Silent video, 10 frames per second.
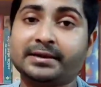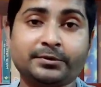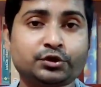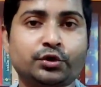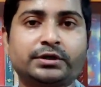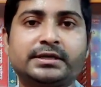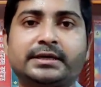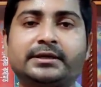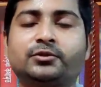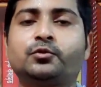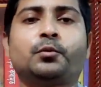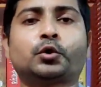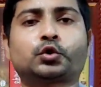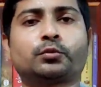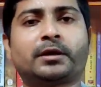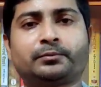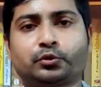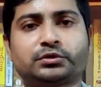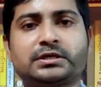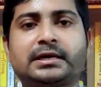এ বিষয় নিয়ে কিন্তু বর্তমান
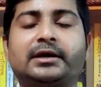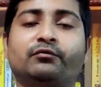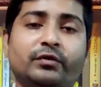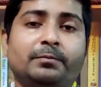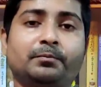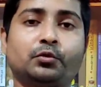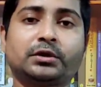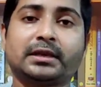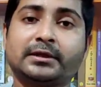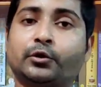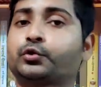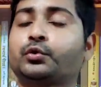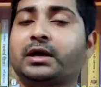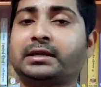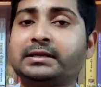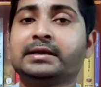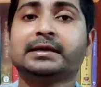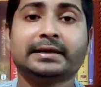পত্রিকার ওয়েব পোর্টালে গতকালই